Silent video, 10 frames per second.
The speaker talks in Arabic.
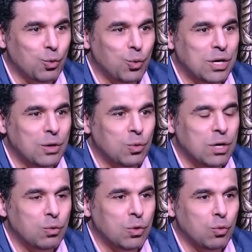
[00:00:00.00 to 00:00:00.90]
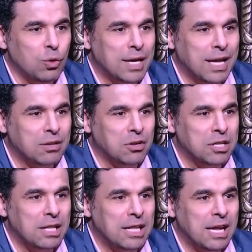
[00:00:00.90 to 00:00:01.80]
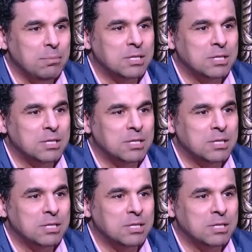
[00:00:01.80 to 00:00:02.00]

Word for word: وكان قناه النادي الاهلي